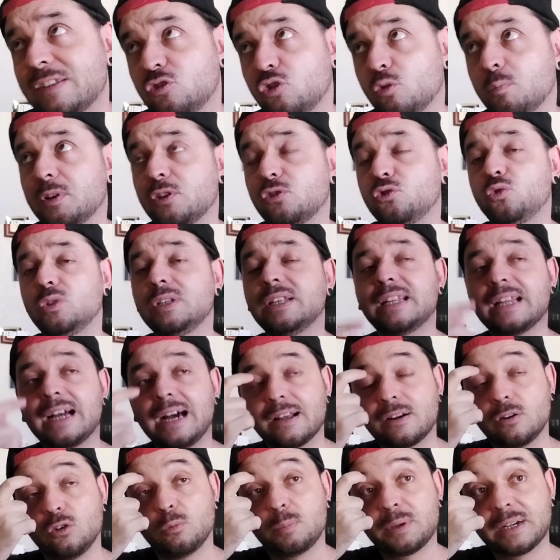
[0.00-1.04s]
presto per
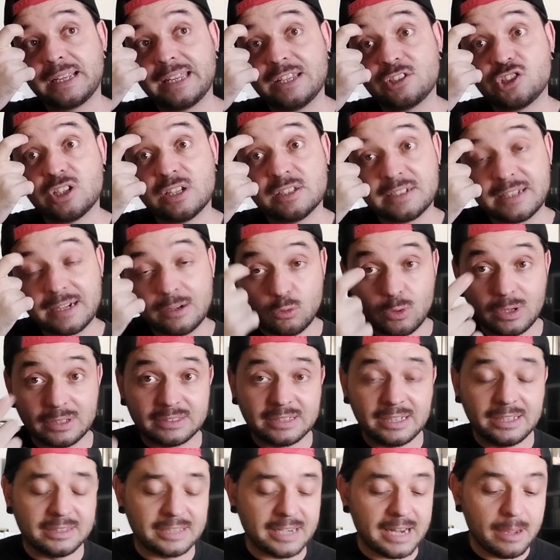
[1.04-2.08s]
giudicarlo perché ce ne saranno
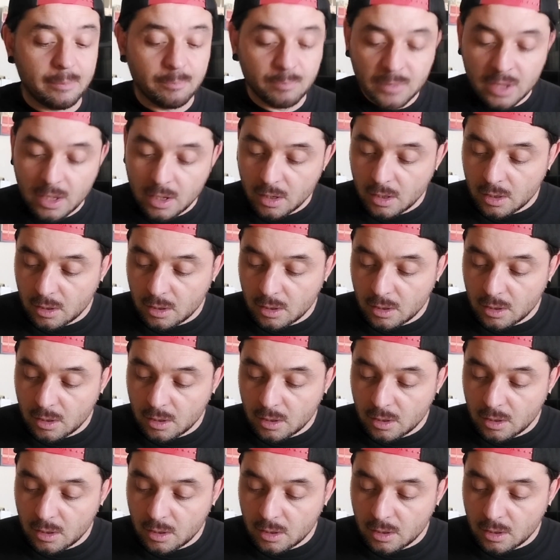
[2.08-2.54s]
altri tre.